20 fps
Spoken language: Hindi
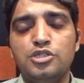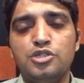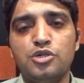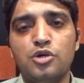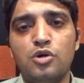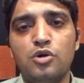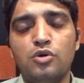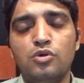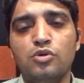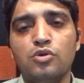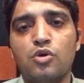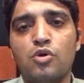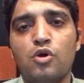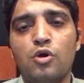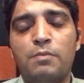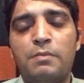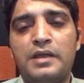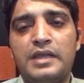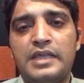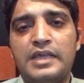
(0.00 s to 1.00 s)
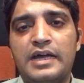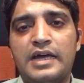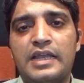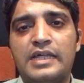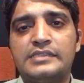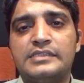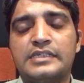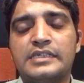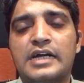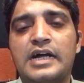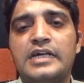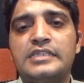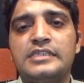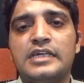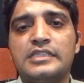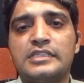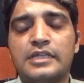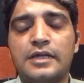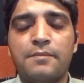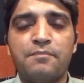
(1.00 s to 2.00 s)
जो उनको बनी गाला से कहा
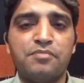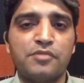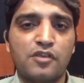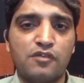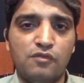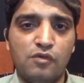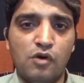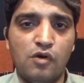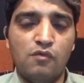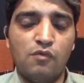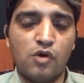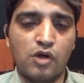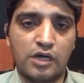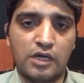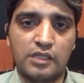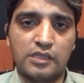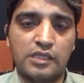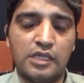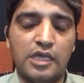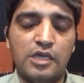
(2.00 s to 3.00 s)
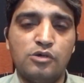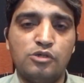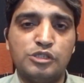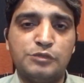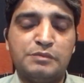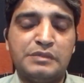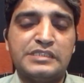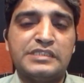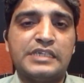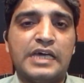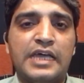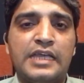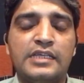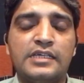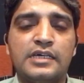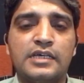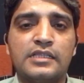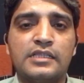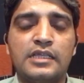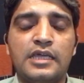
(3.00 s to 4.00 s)
जाता वो वो करते उस पर साइन
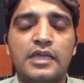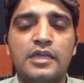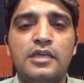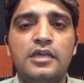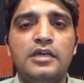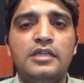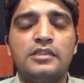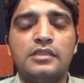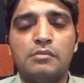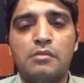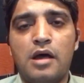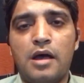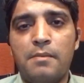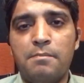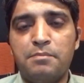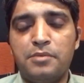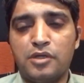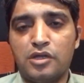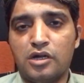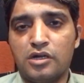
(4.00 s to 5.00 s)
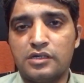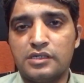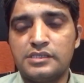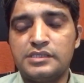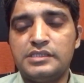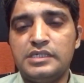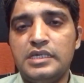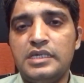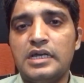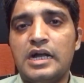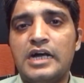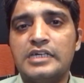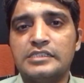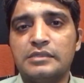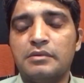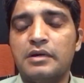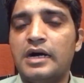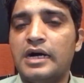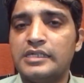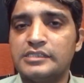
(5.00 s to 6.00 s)
करते तमाम ब्यूरोसी
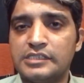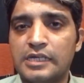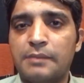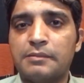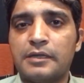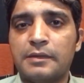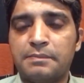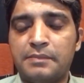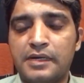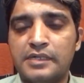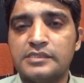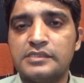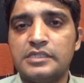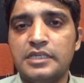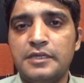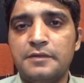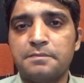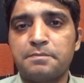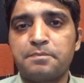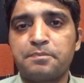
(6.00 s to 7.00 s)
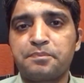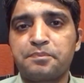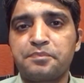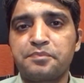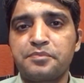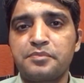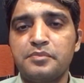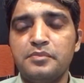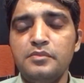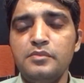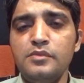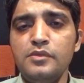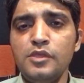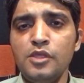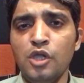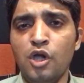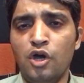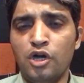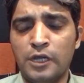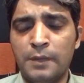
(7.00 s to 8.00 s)
आज़म खान साहब के पास थी
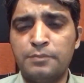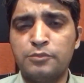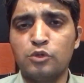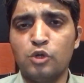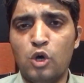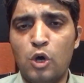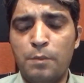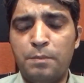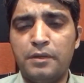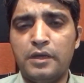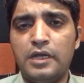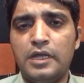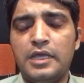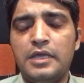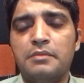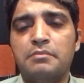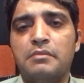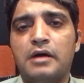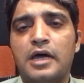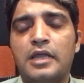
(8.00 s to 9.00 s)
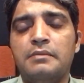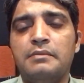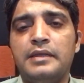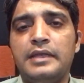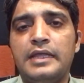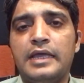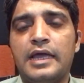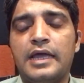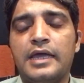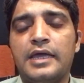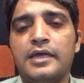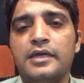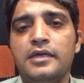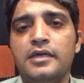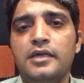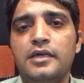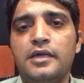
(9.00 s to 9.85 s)
और अब तो ओपनली मान भी लिया है